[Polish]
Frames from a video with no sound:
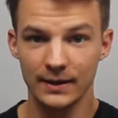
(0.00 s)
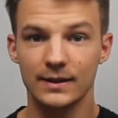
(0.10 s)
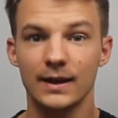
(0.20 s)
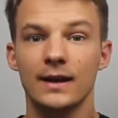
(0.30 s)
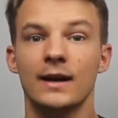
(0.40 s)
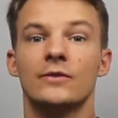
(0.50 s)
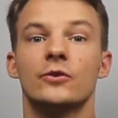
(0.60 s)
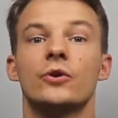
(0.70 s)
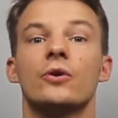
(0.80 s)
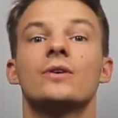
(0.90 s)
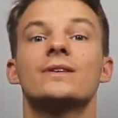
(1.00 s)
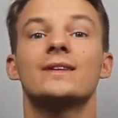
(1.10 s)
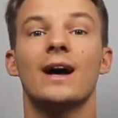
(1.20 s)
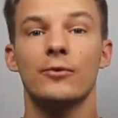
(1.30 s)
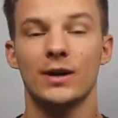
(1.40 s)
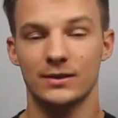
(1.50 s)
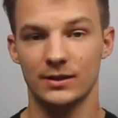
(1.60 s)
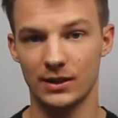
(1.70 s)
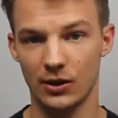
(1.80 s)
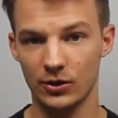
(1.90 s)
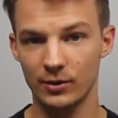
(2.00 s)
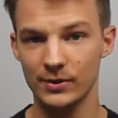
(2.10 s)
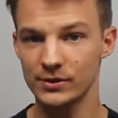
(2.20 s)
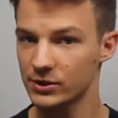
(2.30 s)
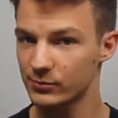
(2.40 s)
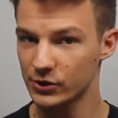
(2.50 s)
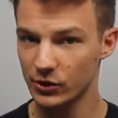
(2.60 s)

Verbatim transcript: tak, no to nauka tej teorii będzie ci przychodzić